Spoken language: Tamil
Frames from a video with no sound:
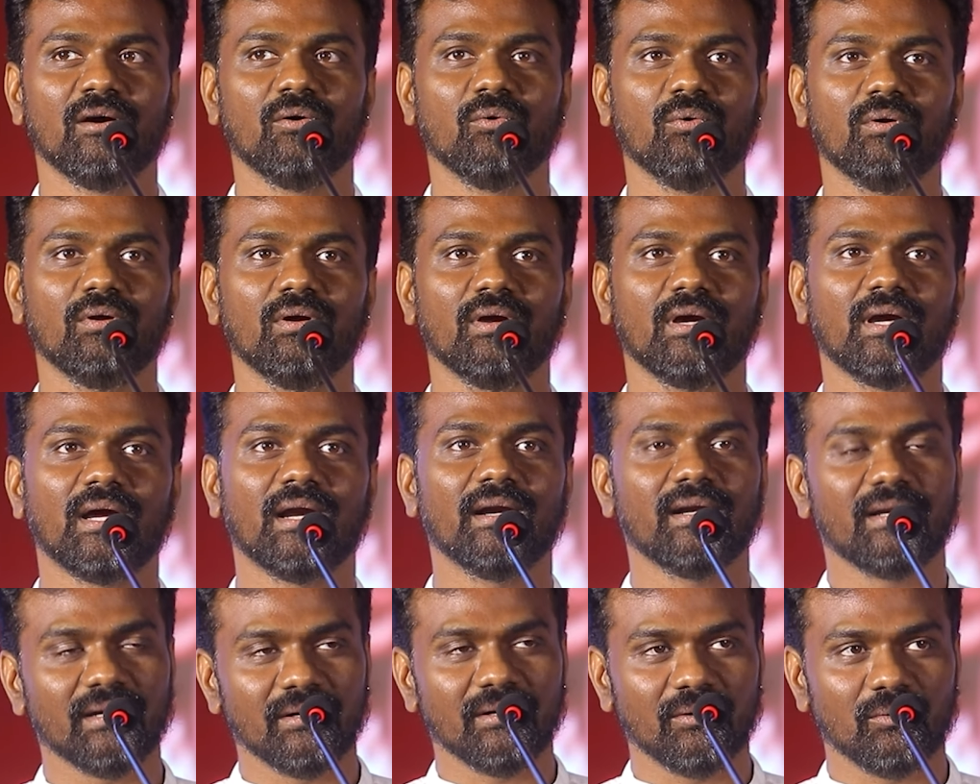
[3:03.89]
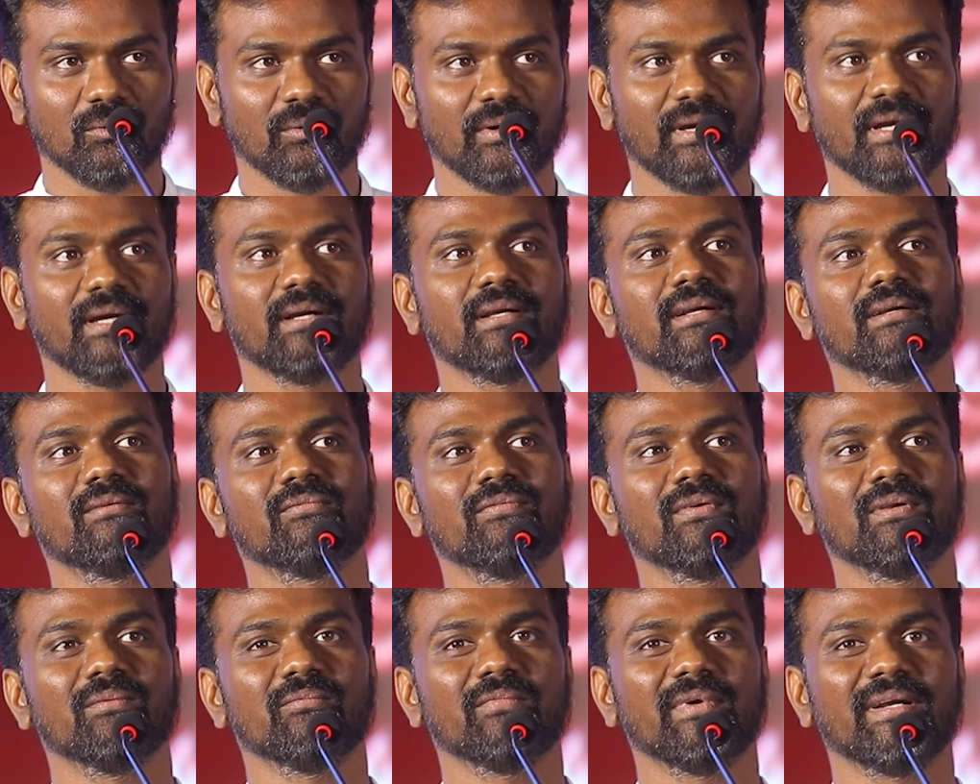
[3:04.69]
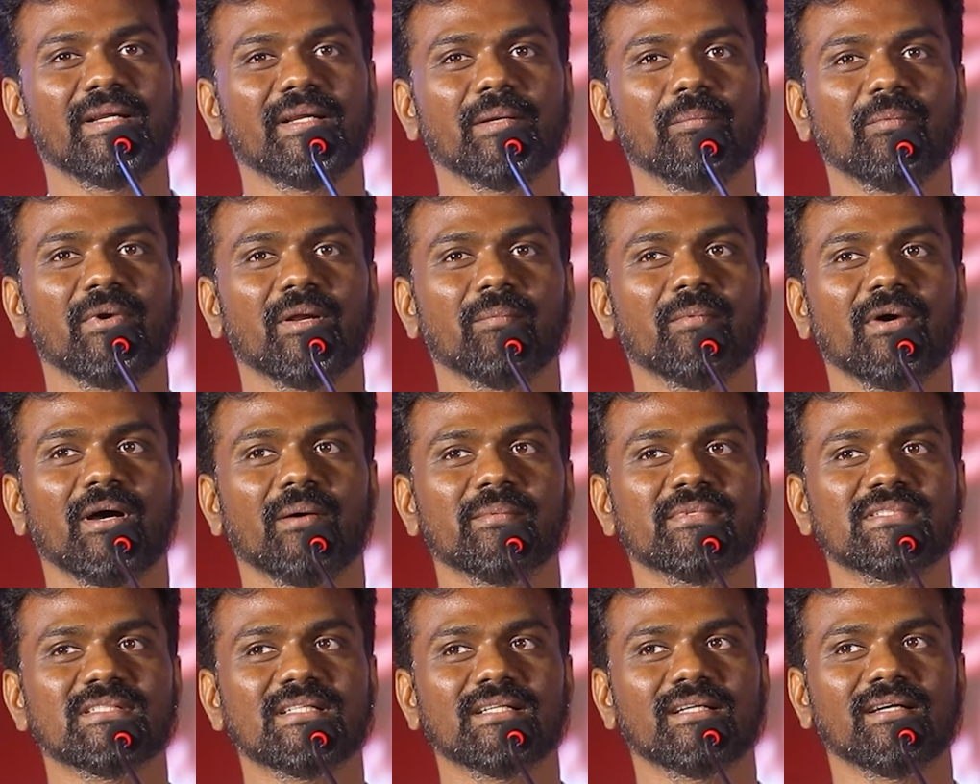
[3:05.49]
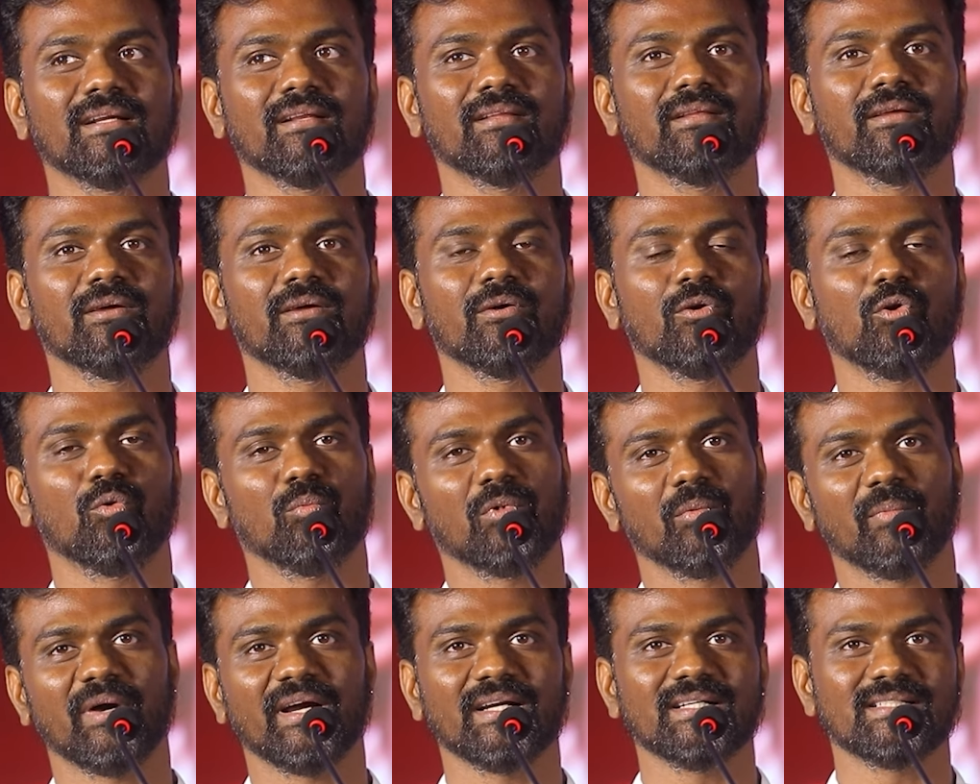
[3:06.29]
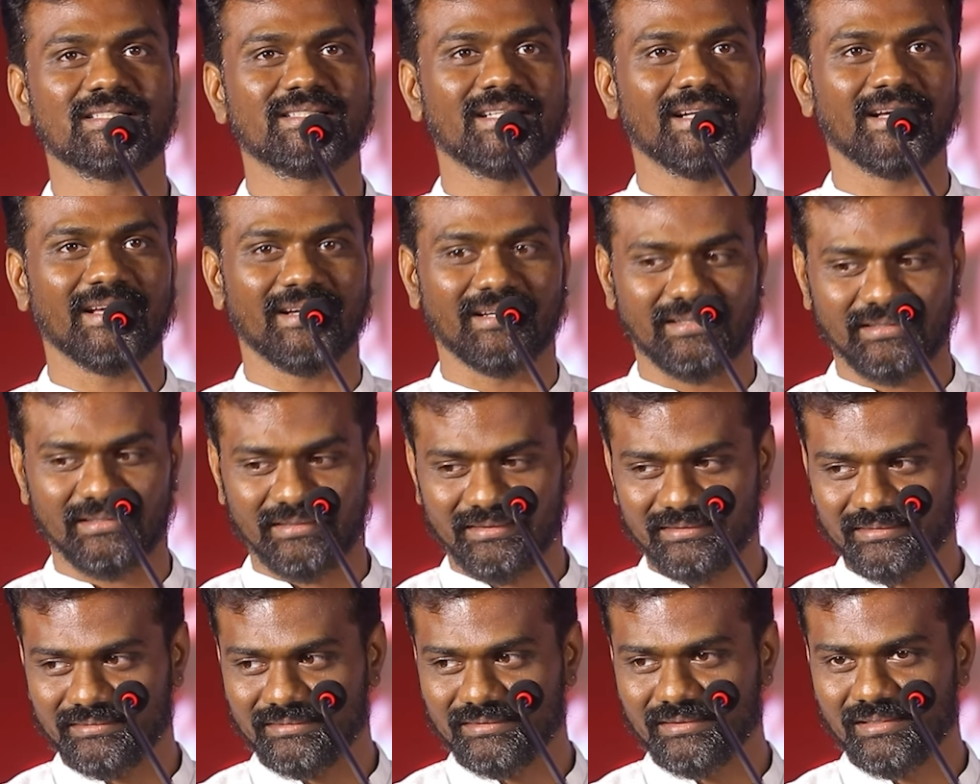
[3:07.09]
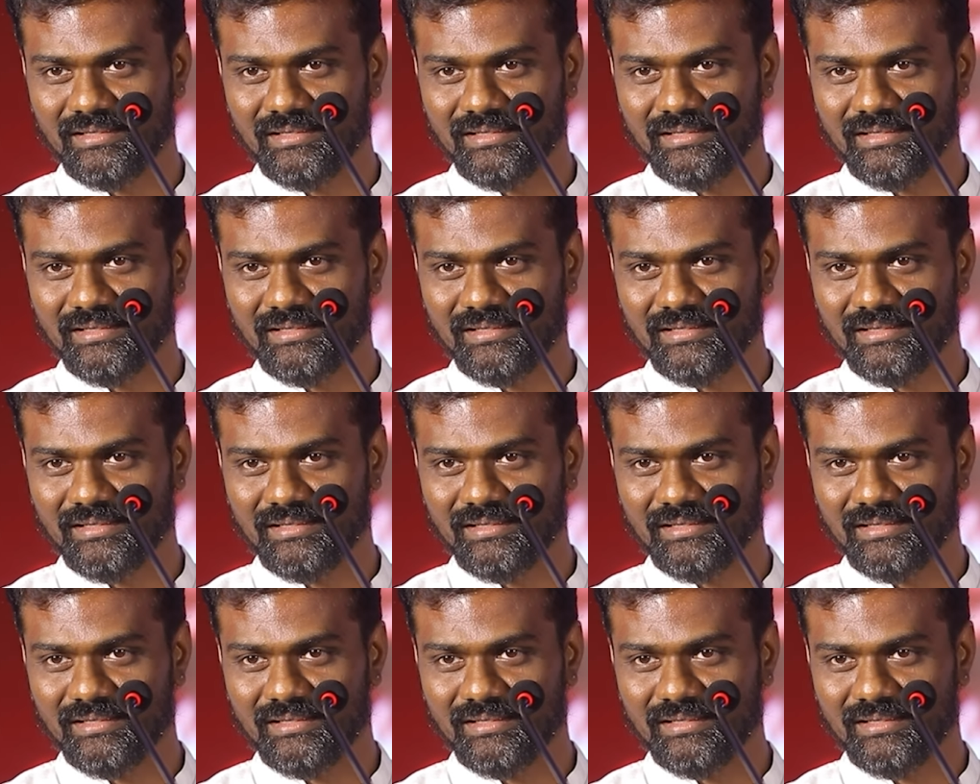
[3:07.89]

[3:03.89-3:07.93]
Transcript: ஒரு கண்டென்ட் ஓரியன்ட் ஃபிலிம் வெற்றி படமாக அமைஞ்சிருக்கிறது ரொம்ப மகிழ்ச்சியாக இருக்குது